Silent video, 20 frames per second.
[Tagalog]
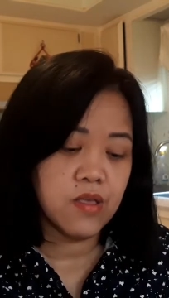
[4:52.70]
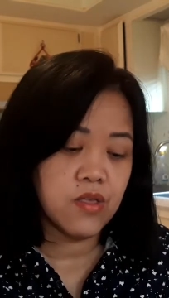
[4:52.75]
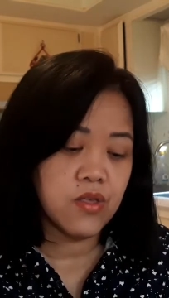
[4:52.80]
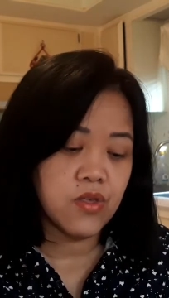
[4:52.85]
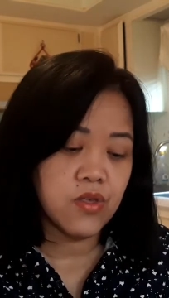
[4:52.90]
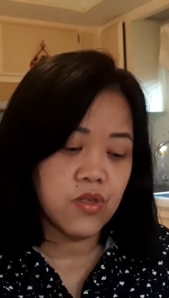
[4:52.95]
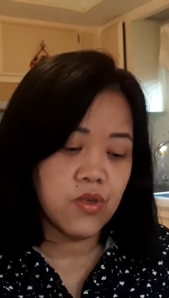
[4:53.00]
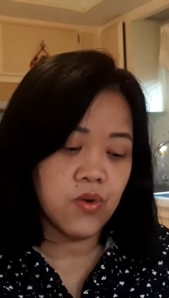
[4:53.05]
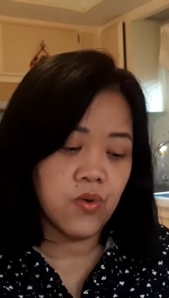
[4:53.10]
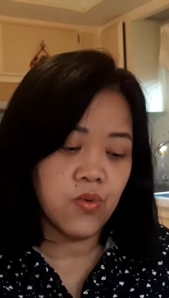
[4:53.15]

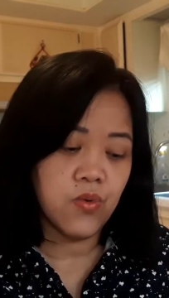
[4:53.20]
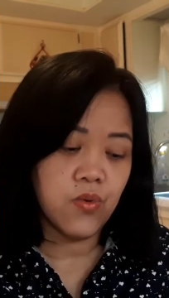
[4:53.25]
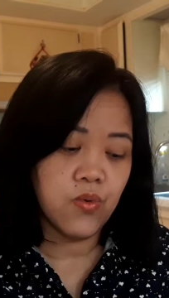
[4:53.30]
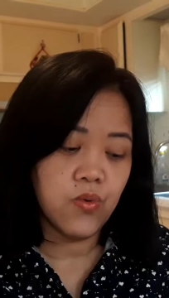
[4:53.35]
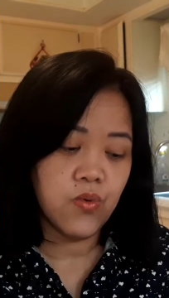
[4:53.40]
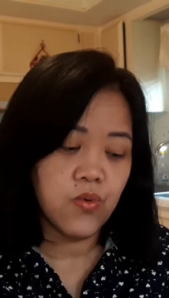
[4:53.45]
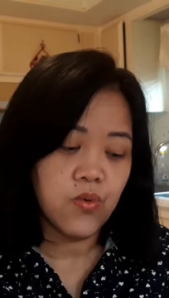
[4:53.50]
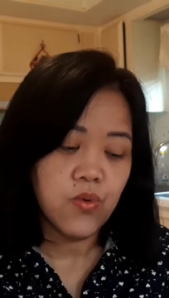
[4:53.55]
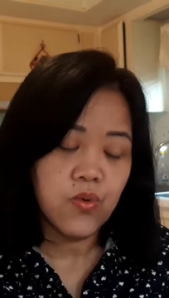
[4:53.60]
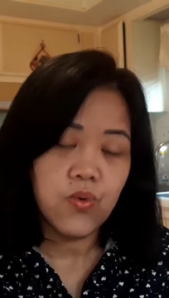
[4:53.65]
So,
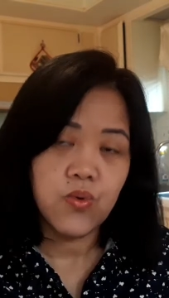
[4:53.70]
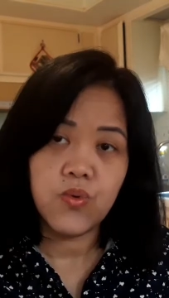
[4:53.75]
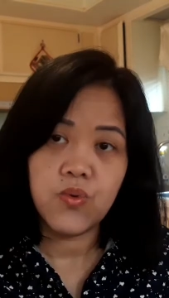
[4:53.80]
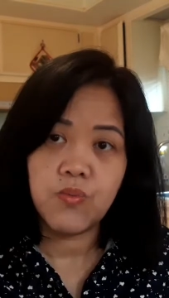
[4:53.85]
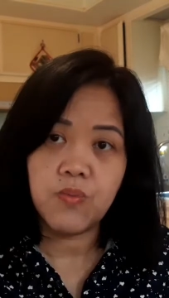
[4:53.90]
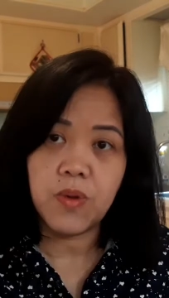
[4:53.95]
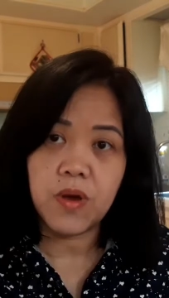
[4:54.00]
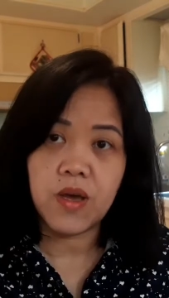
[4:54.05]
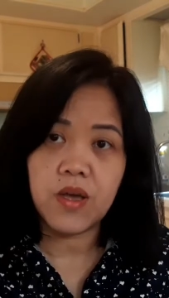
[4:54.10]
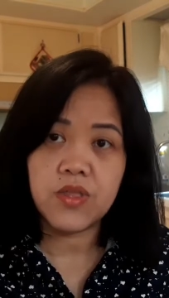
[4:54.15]

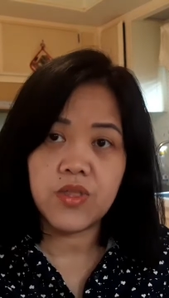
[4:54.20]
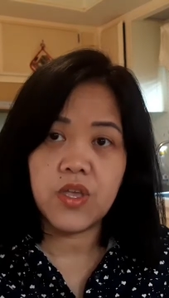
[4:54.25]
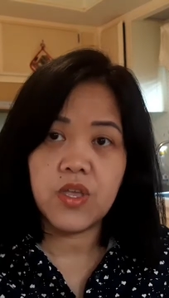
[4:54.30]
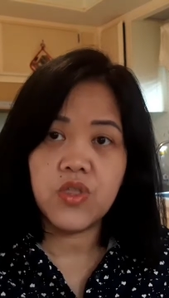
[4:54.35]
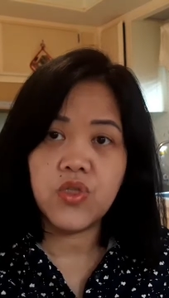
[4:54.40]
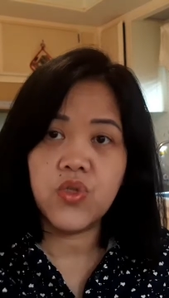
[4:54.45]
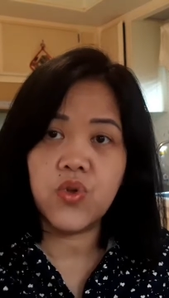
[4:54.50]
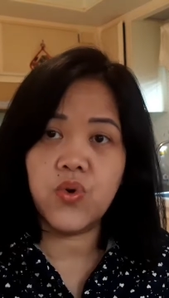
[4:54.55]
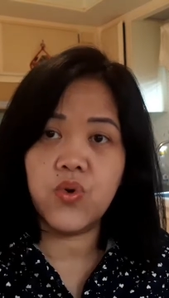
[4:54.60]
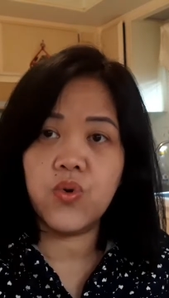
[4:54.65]

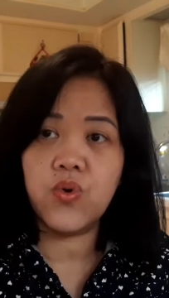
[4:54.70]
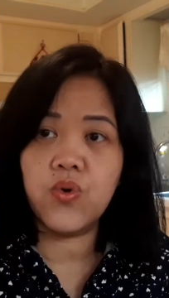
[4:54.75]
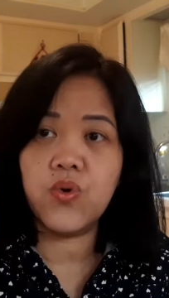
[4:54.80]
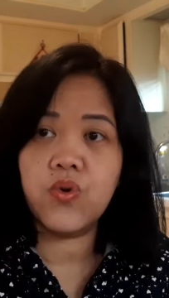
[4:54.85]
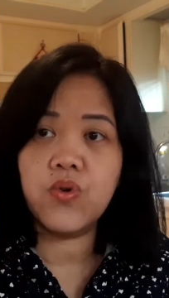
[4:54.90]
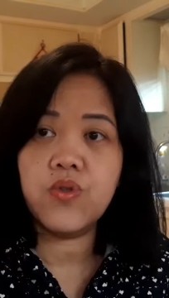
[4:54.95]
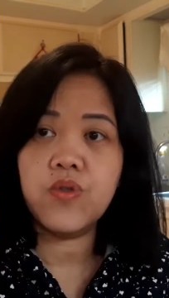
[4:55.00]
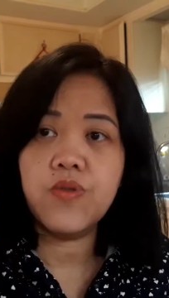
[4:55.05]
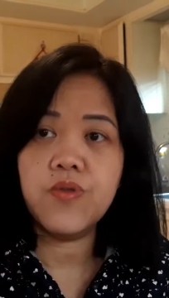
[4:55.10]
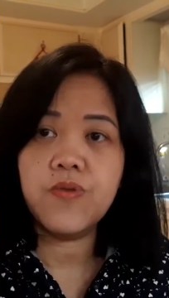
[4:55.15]
pagdating
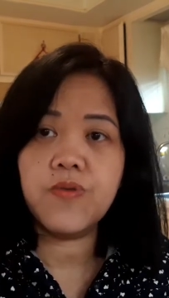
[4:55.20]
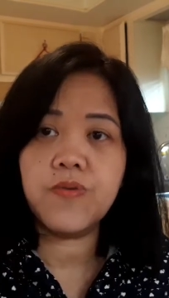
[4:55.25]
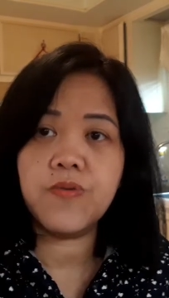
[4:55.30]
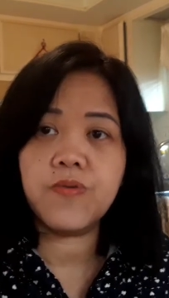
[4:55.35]
doon,